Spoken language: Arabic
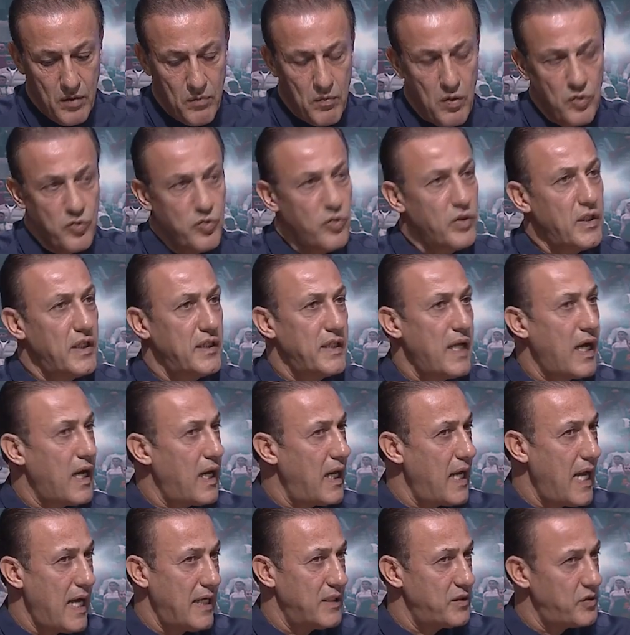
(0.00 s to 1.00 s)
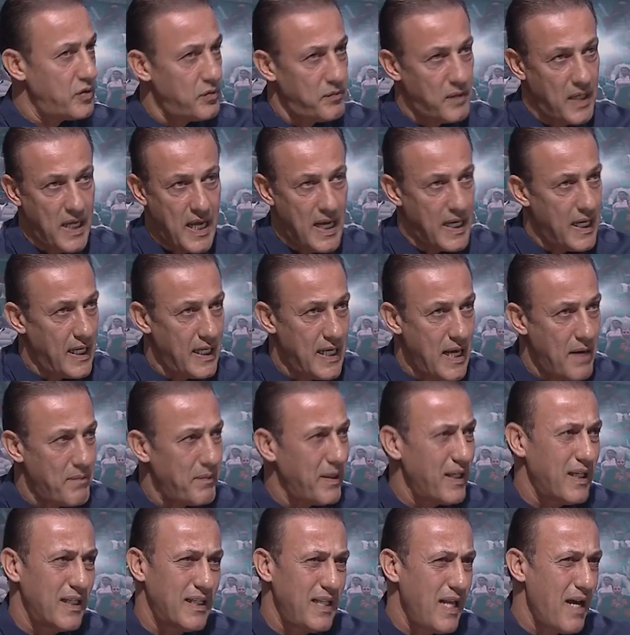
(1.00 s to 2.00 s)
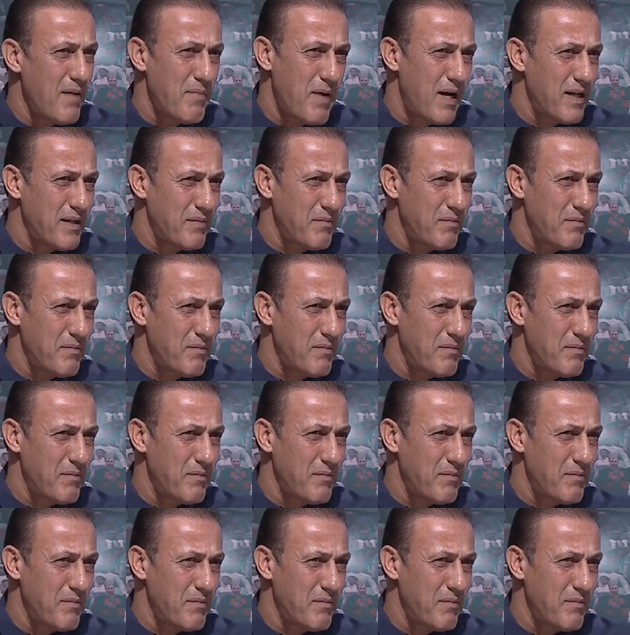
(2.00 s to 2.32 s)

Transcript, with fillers: موجود دخل احد زملاء الاعلاميين قلت له يابا